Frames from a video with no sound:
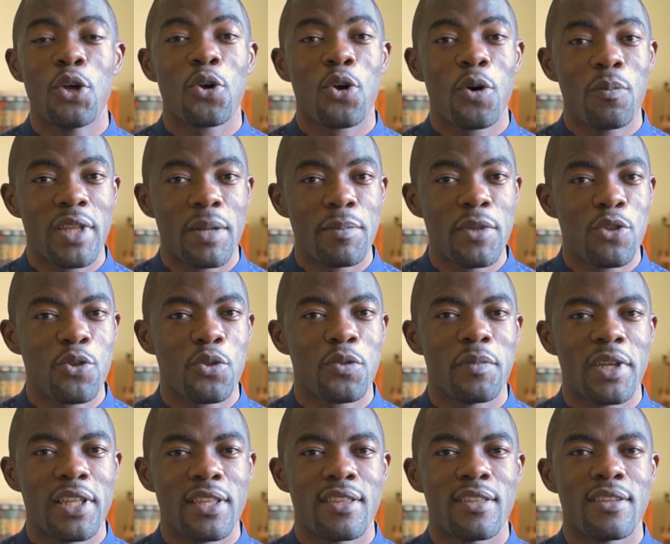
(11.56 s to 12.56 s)
Comme d'habitude
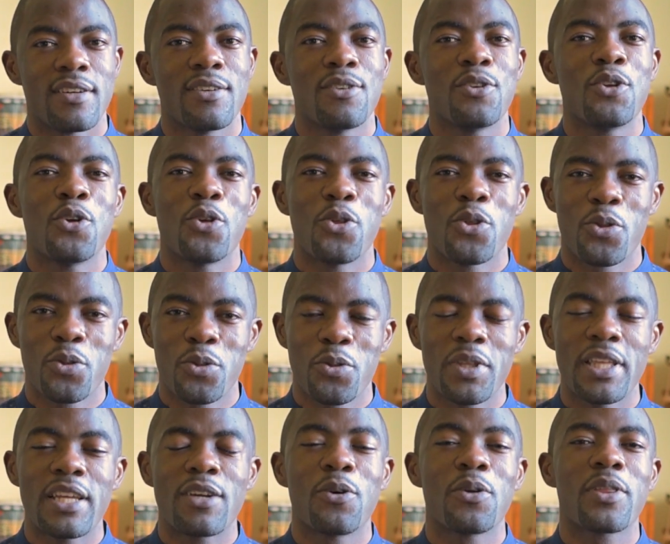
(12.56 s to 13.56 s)
maintenant, je te
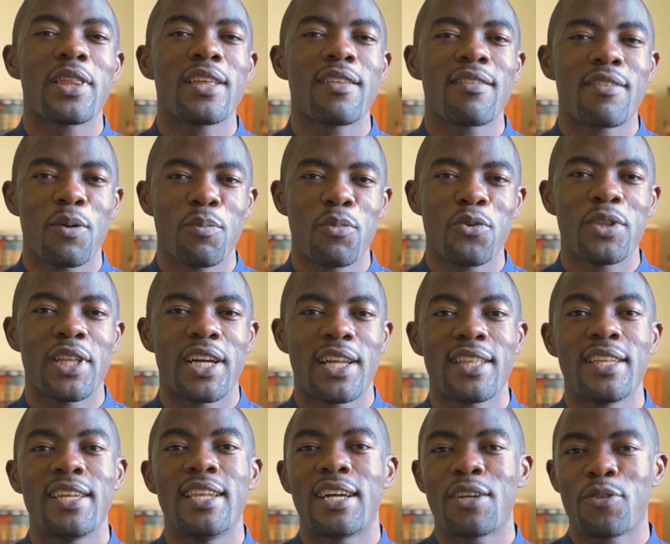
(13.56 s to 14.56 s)
décortique sans plus
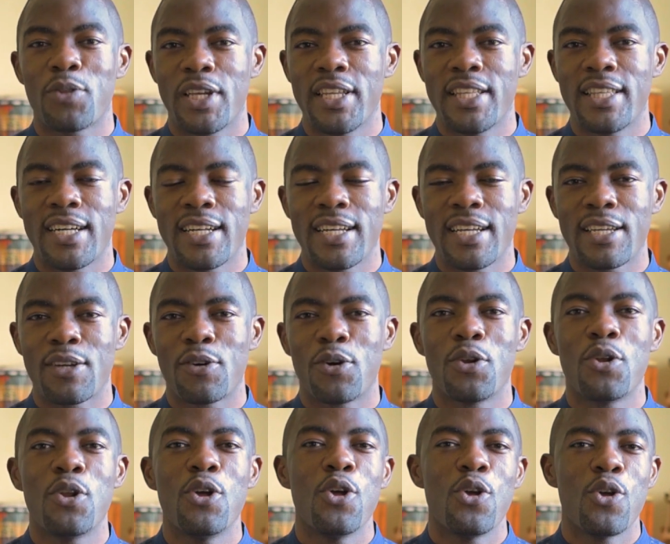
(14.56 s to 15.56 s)
tarder l'actualité
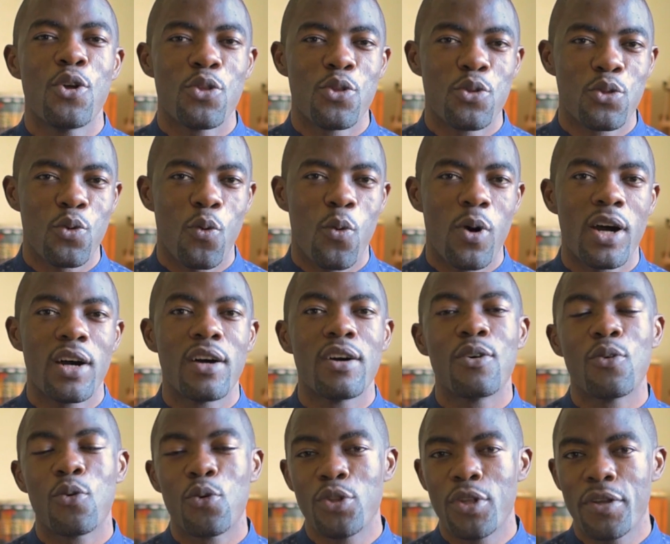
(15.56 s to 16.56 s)
agricole du
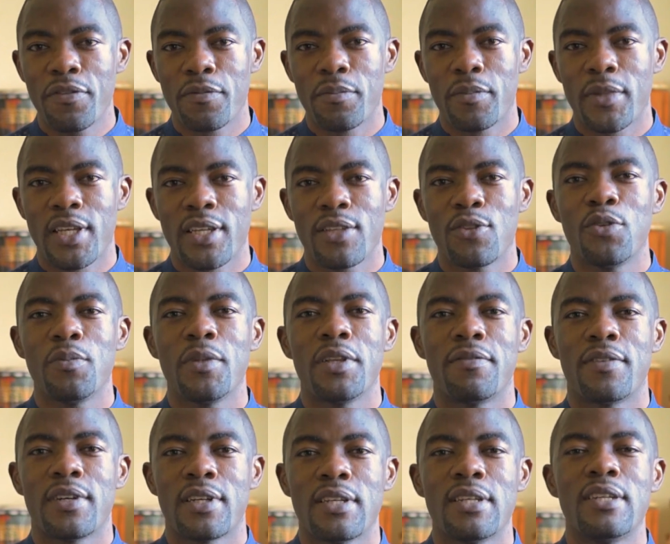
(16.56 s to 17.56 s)
3 au 9 mai
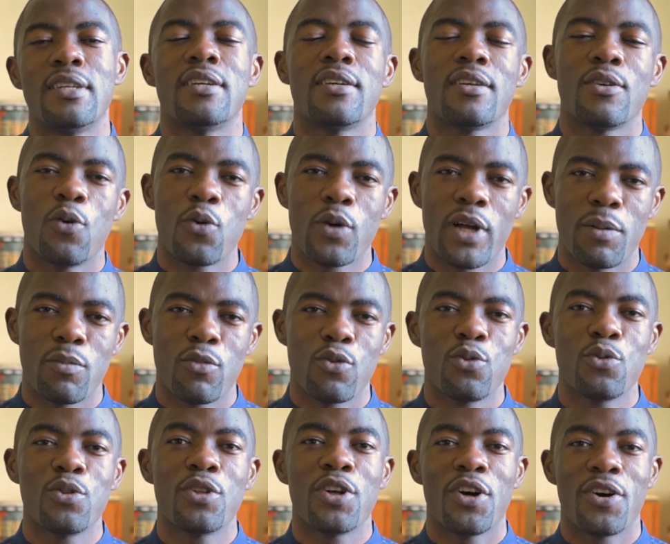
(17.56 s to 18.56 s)
2020 au
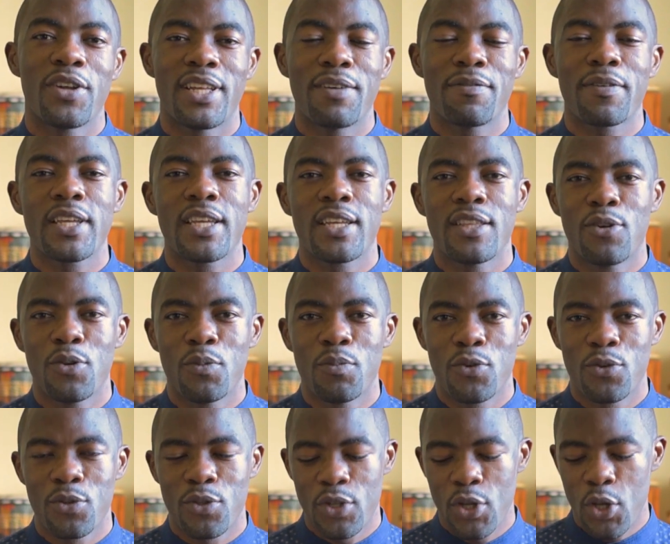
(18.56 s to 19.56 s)
Cameroun, en Afrique et dans le
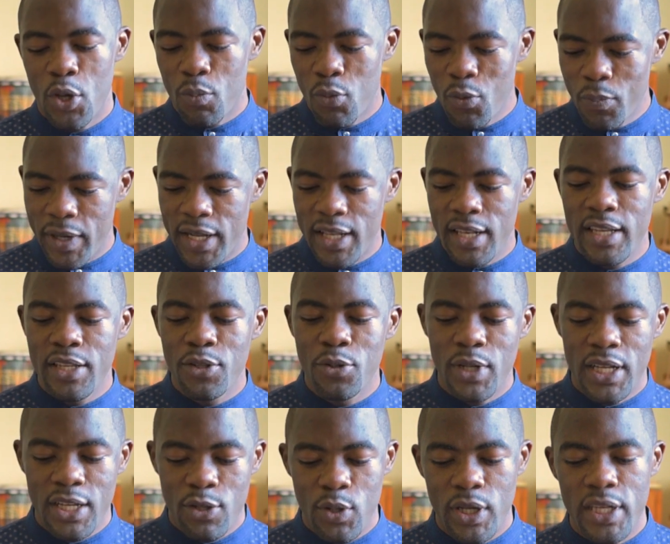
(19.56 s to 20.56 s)
monde. Pour parler de
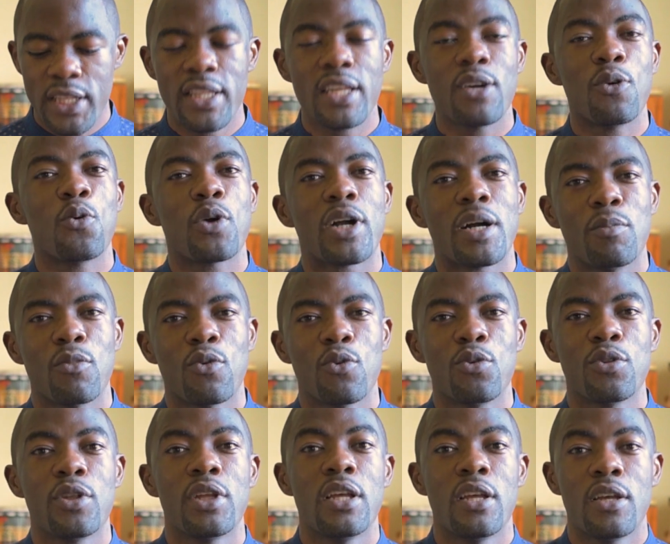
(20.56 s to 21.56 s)
l'actualité au
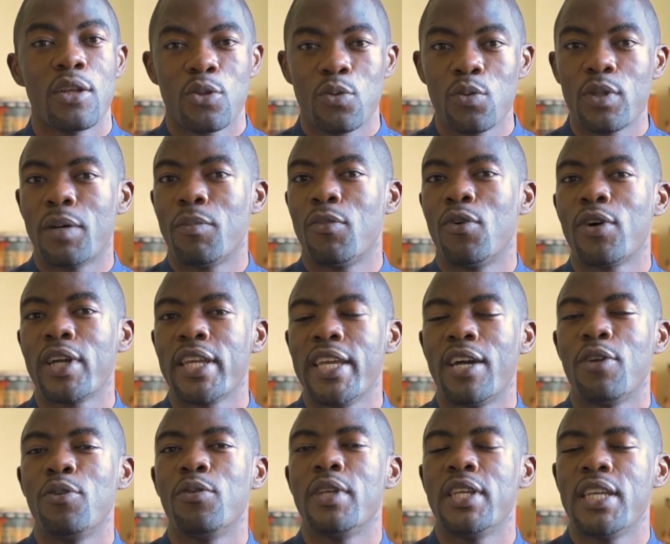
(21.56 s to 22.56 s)
Cameroun, tout d'abord, il y
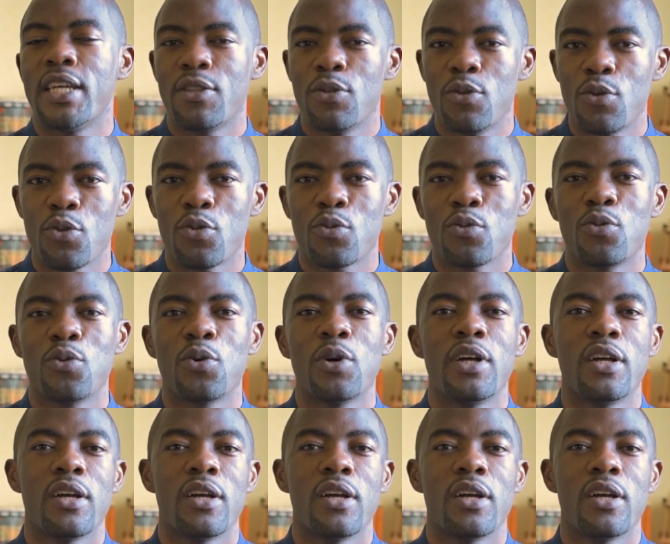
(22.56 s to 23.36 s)
a eu, il y a deux jours,